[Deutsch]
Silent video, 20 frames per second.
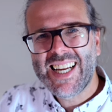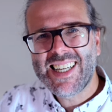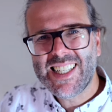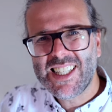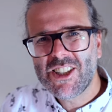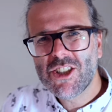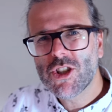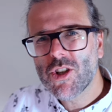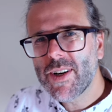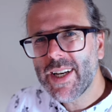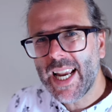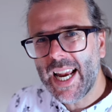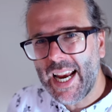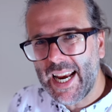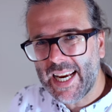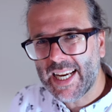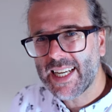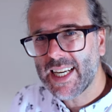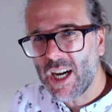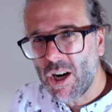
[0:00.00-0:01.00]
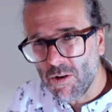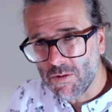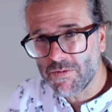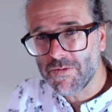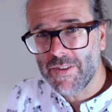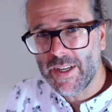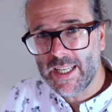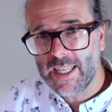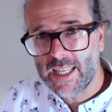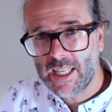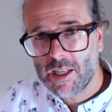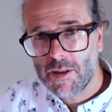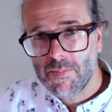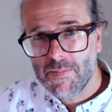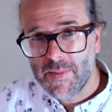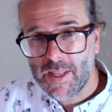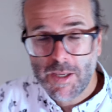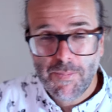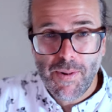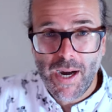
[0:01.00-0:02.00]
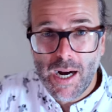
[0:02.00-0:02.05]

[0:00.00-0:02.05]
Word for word: Das ist schon echt aufwendig. Ich